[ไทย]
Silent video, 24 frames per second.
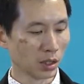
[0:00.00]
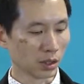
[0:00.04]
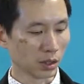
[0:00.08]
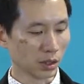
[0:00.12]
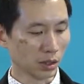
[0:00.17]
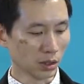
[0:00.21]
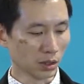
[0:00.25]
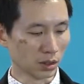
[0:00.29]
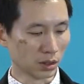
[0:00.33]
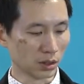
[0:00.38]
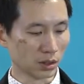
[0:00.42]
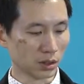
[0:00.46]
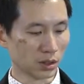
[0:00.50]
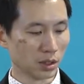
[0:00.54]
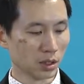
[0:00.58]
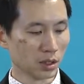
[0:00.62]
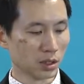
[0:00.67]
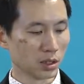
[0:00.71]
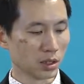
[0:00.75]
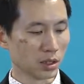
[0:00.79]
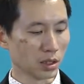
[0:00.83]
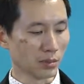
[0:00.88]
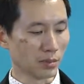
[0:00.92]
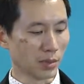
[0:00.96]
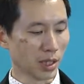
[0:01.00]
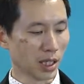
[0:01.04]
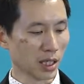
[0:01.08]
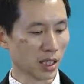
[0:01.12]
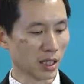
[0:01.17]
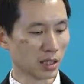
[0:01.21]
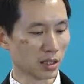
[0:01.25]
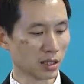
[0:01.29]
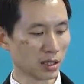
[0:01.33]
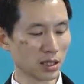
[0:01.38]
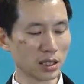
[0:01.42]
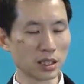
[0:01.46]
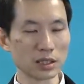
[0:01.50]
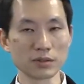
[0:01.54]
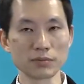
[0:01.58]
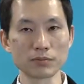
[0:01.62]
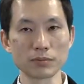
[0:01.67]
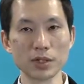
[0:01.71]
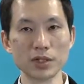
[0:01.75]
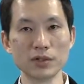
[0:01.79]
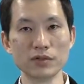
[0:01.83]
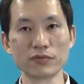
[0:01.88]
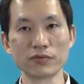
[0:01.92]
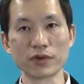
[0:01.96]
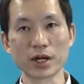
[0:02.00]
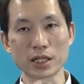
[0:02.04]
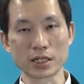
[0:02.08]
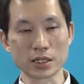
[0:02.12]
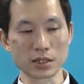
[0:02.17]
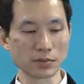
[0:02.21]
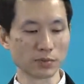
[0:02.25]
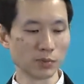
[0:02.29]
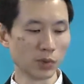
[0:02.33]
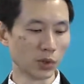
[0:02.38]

ก็จะมาเซตเป็น flash